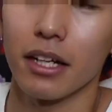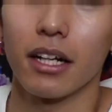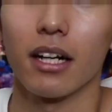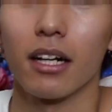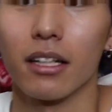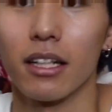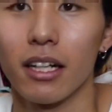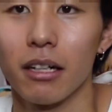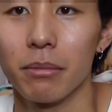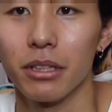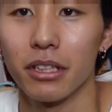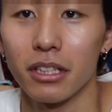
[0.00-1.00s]
画が長
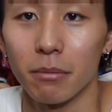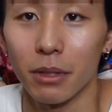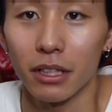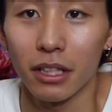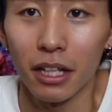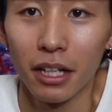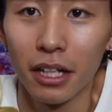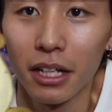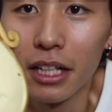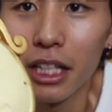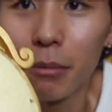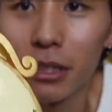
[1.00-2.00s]
引いてしまって、
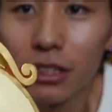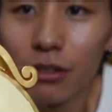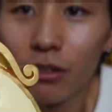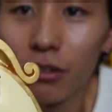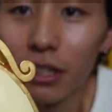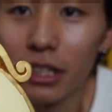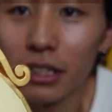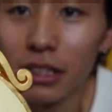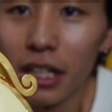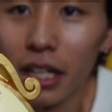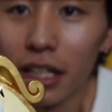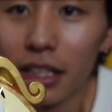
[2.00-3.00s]
今時刻はです
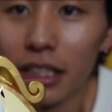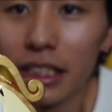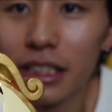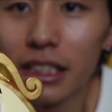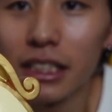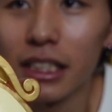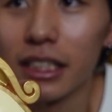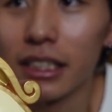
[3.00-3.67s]
ね、1時です